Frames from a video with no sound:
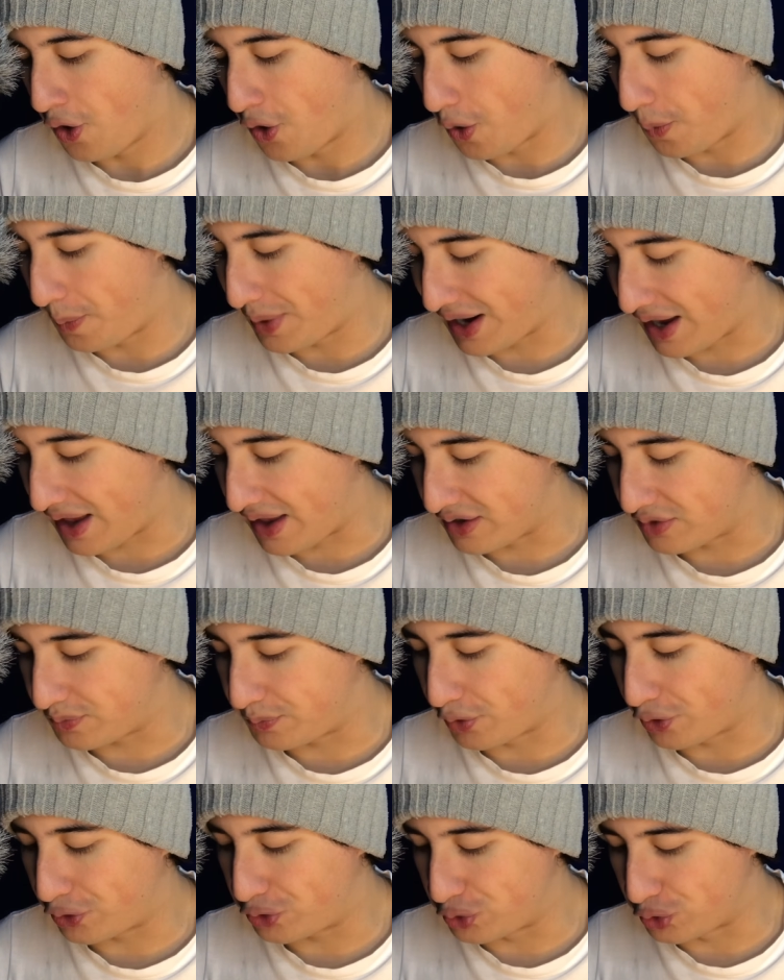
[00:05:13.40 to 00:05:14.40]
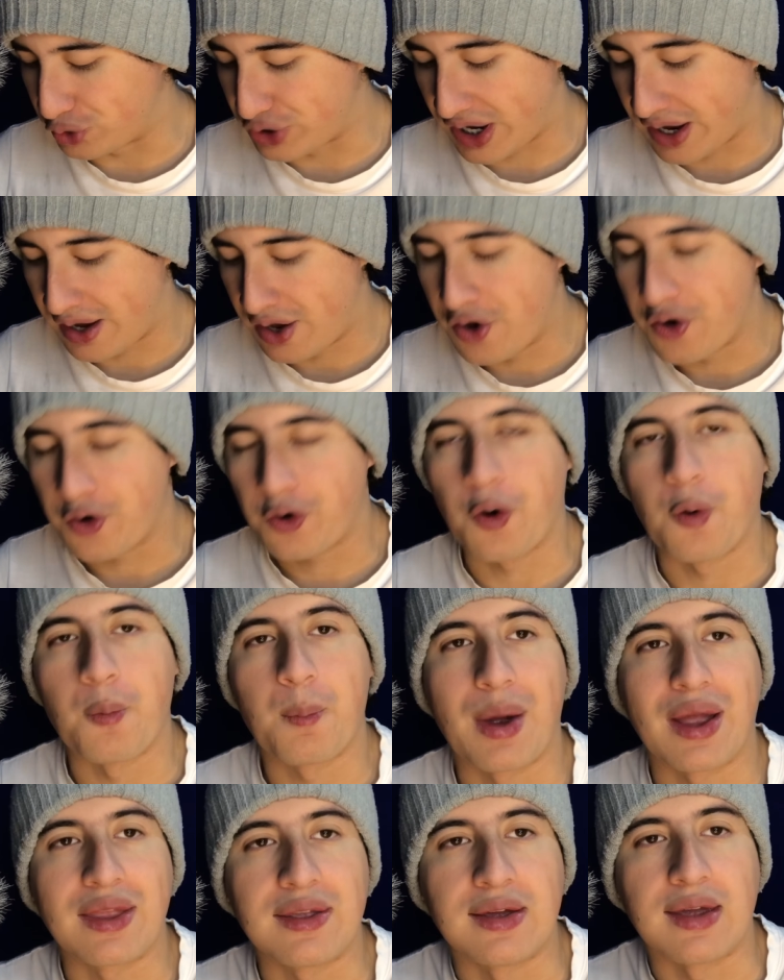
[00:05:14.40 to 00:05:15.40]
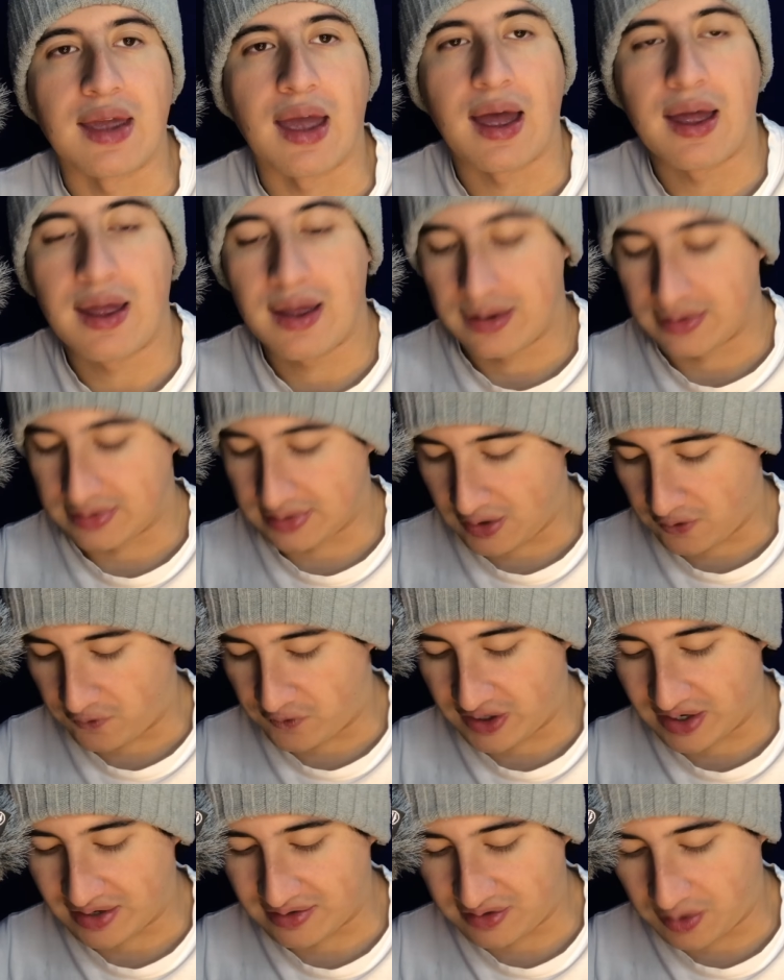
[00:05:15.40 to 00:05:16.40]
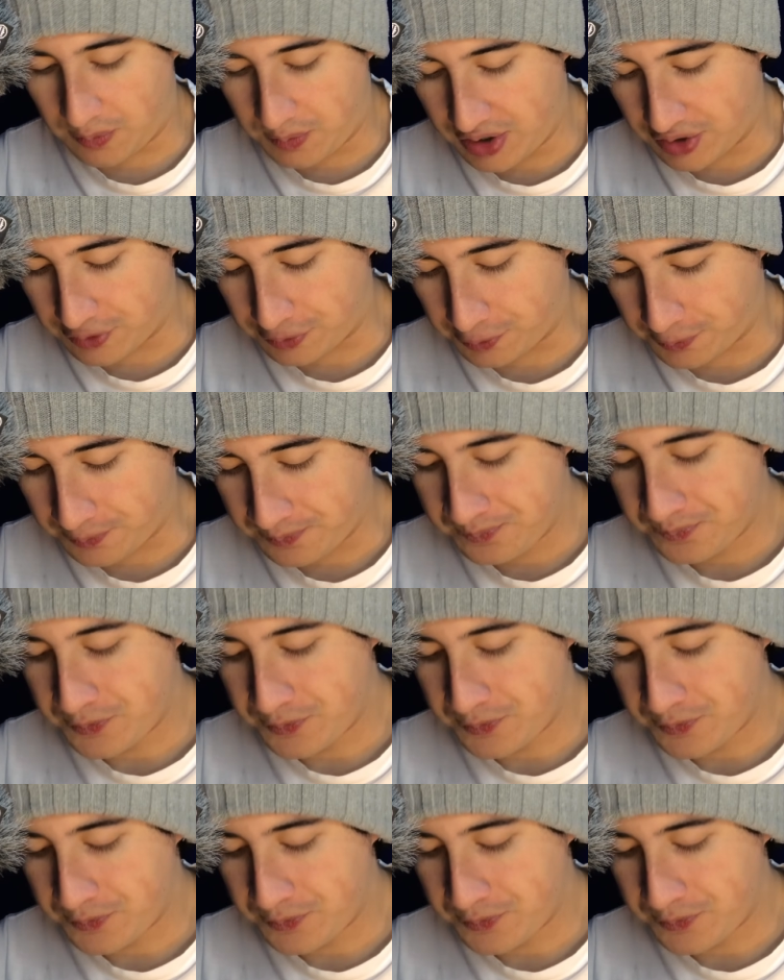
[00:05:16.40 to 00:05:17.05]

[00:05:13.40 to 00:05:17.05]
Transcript: operadas por tuya compañía de financiamiento.